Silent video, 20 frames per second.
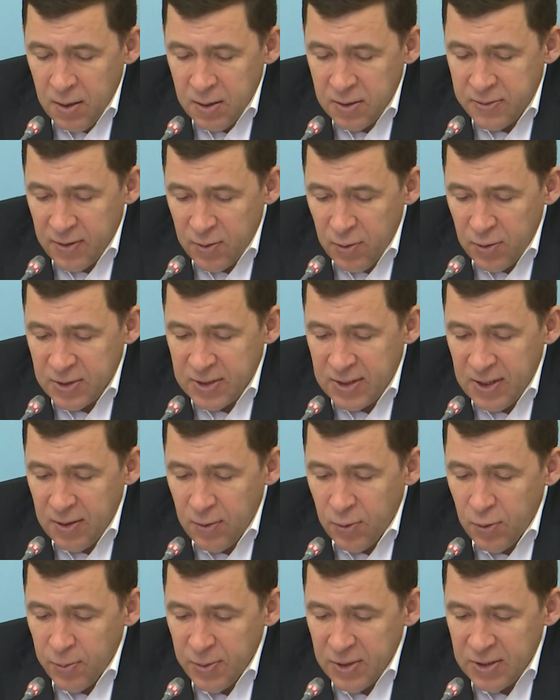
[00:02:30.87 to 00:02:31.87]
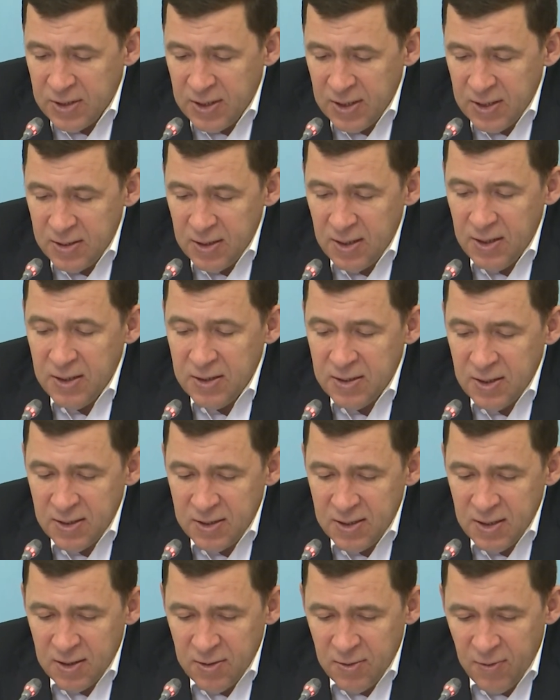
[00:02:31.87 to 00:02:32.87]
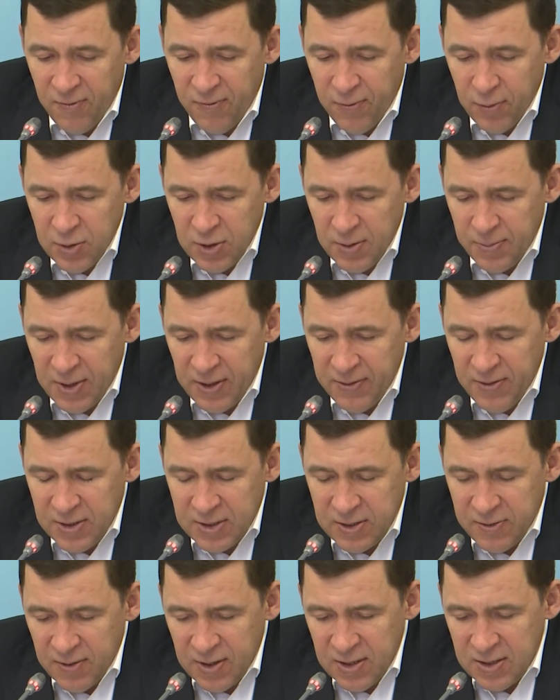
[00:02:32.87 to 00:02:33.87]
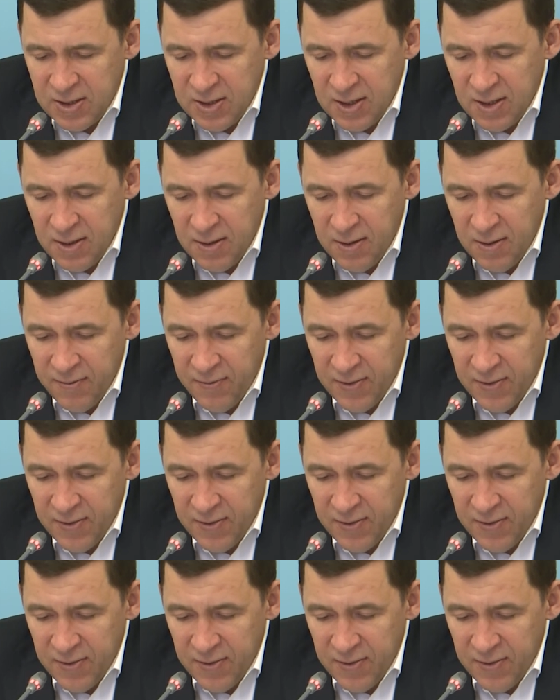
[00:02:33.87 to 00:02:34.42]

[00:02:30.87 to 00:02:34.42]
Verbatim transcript: В Свердловской области из резервного фонда правительства России